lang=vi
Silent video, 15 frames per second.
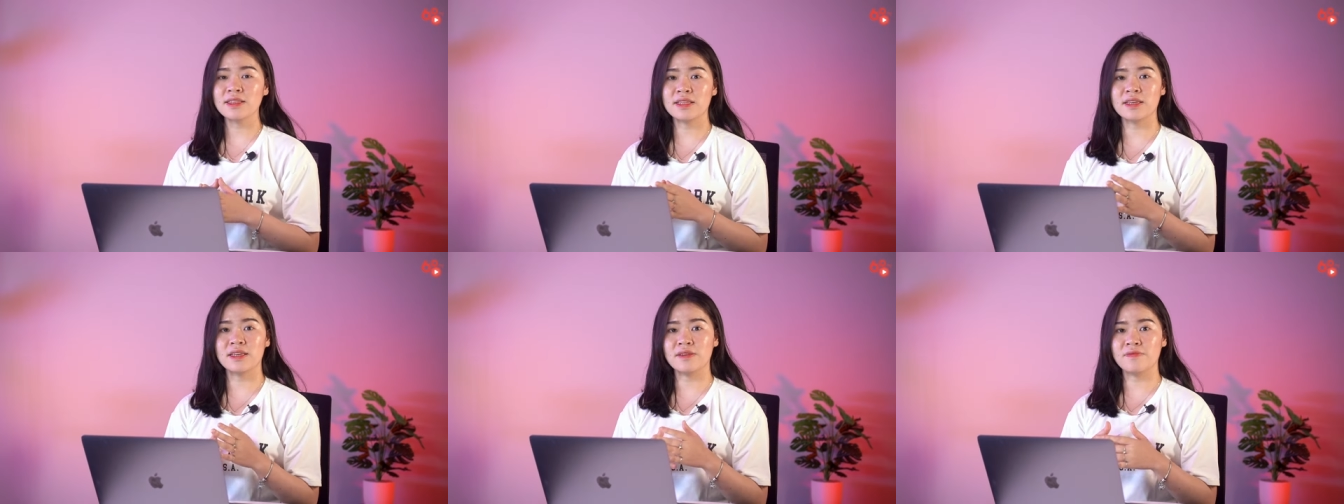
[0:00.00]

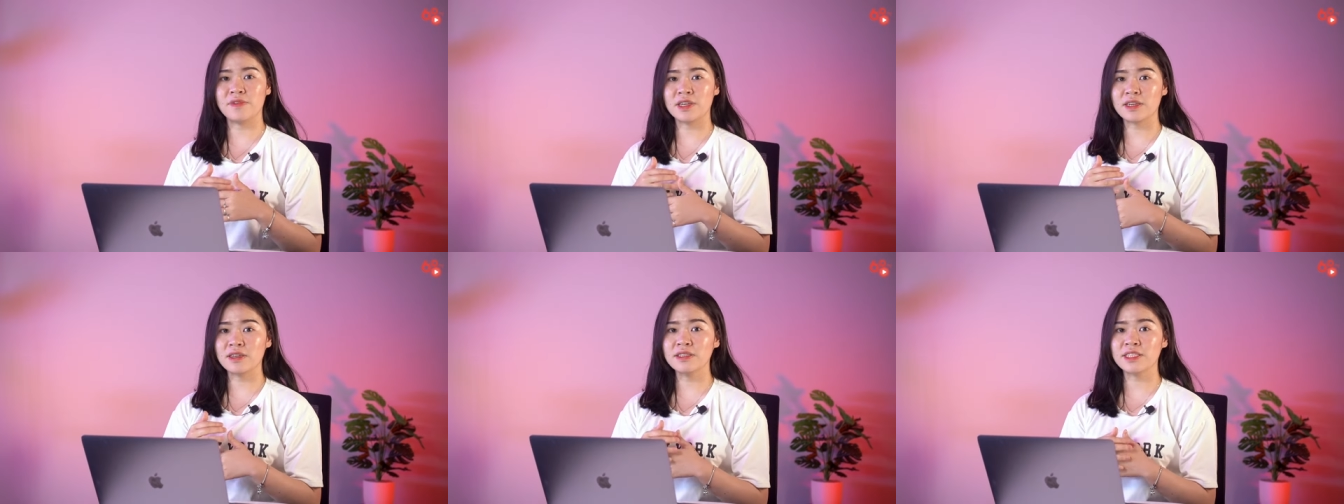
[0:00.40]
thì
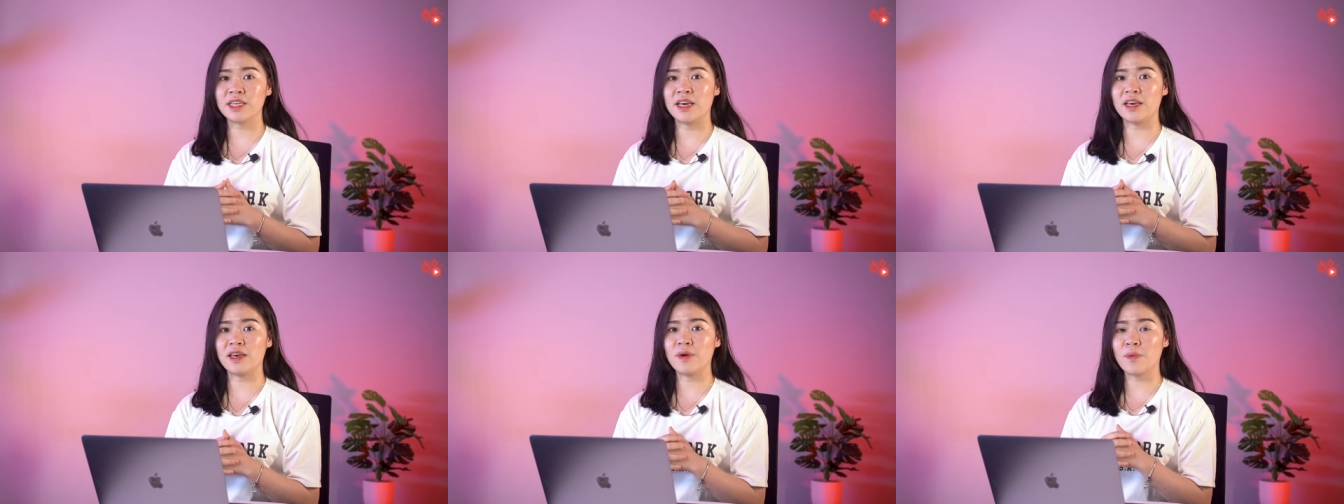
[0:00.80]
với cơ
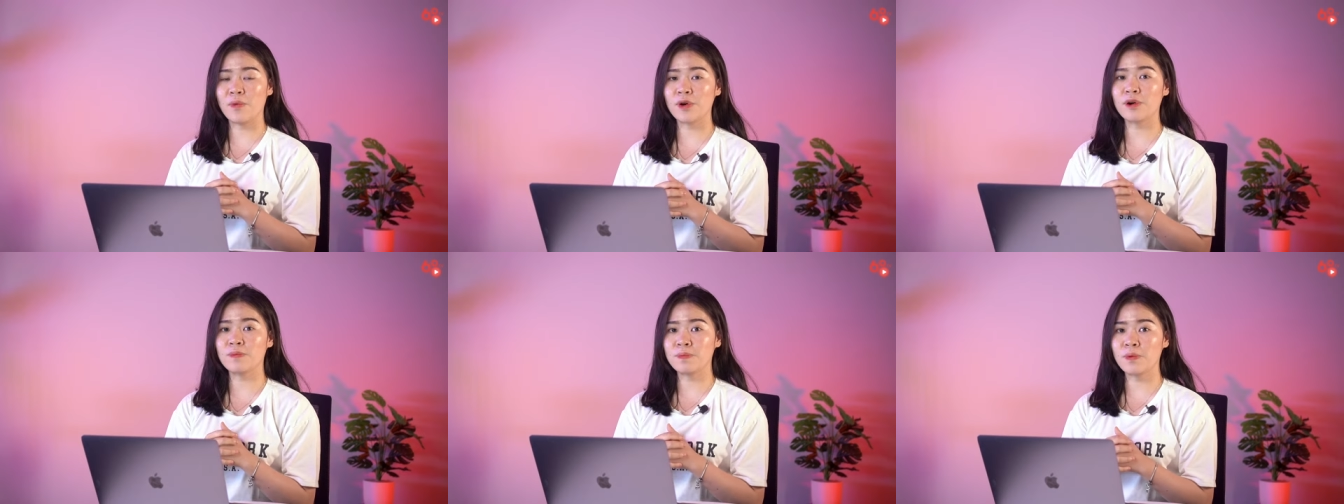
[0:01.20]
chế
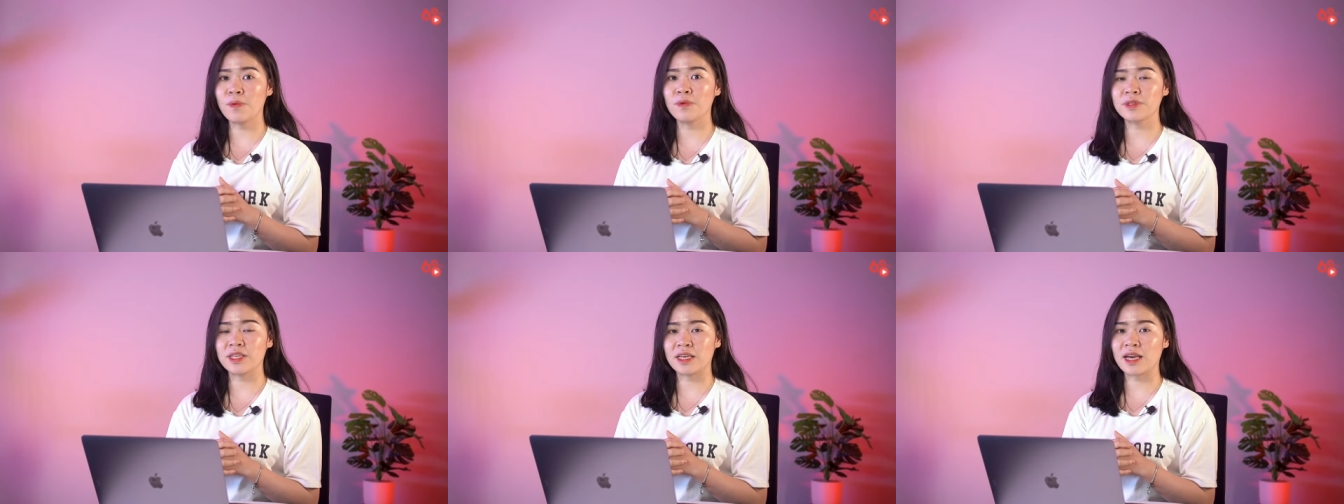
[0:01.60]

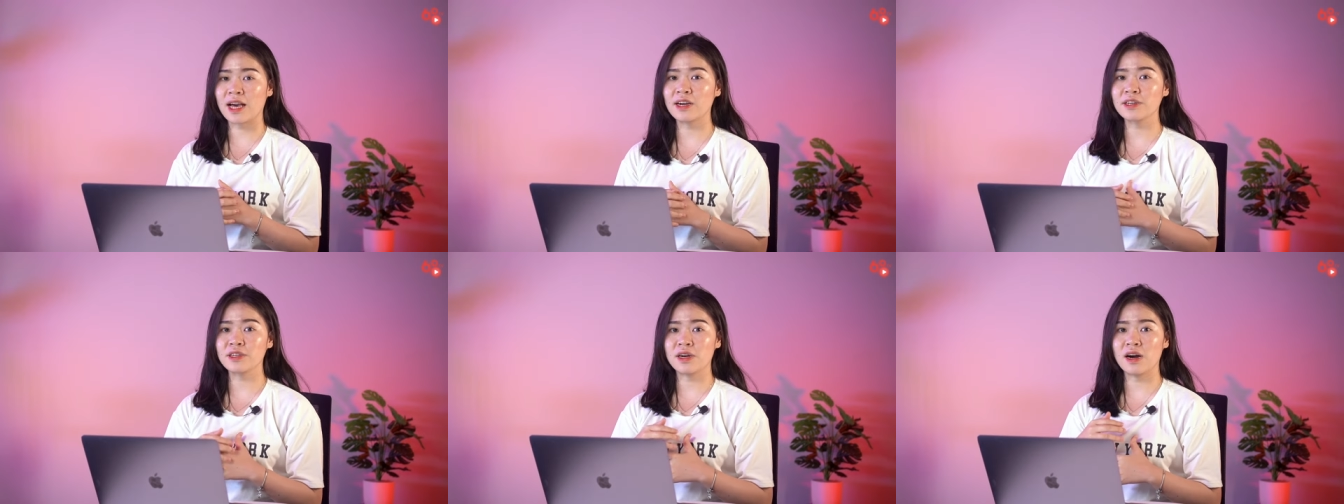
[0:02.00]
Whirlpool thì
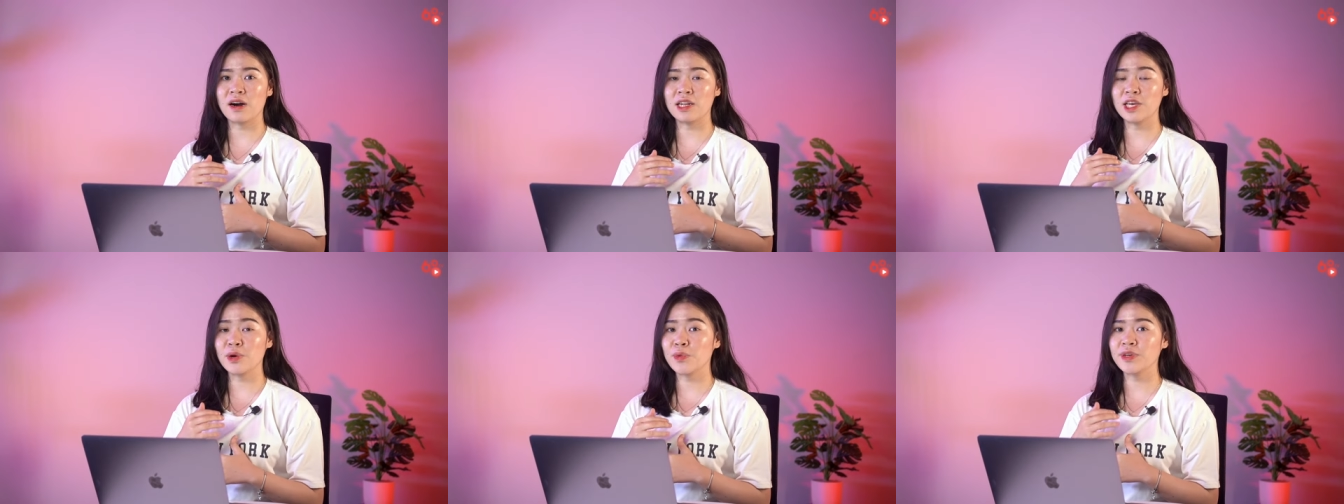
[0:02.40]
các
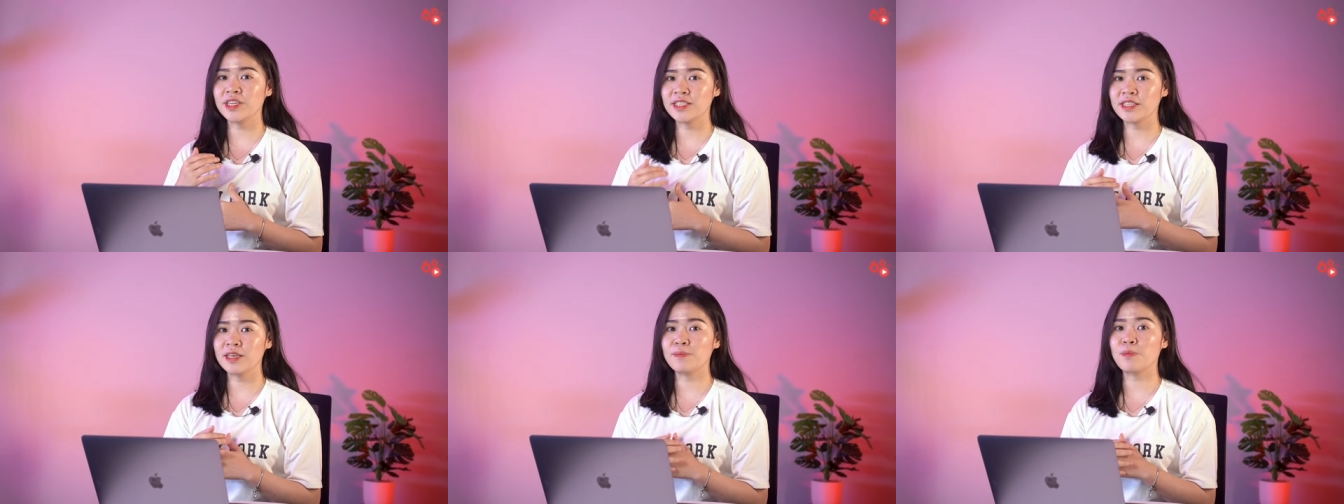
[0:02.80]
uh,
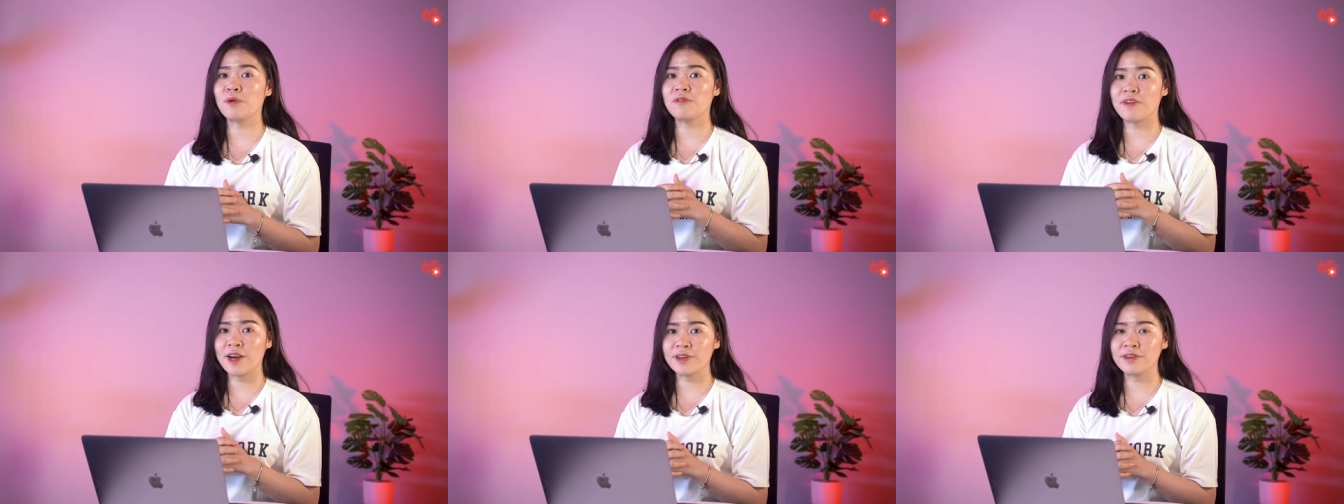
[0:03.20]
liquidity
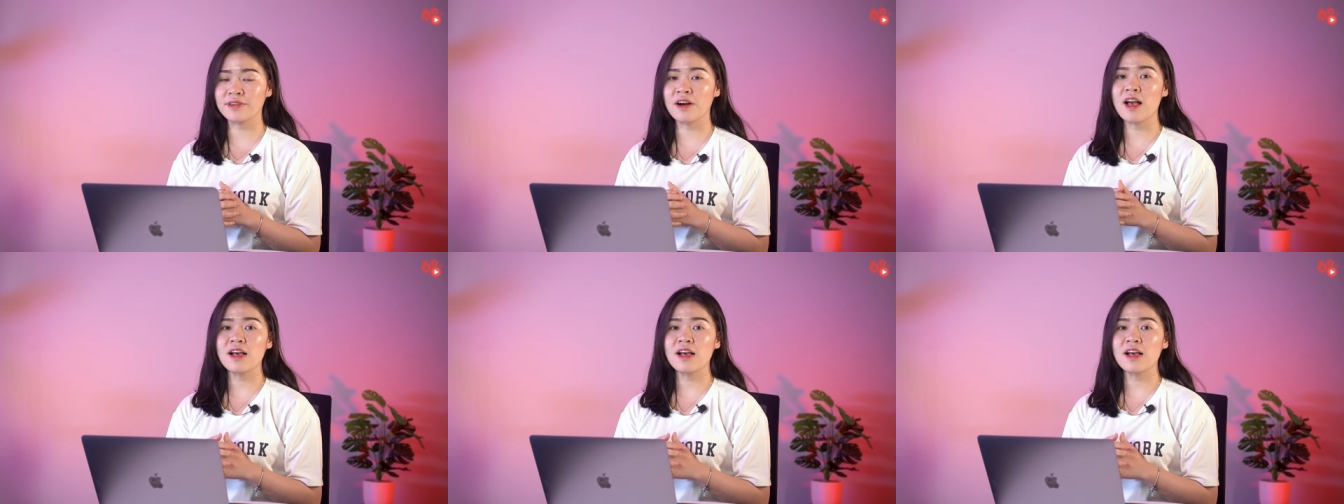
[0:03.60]
provider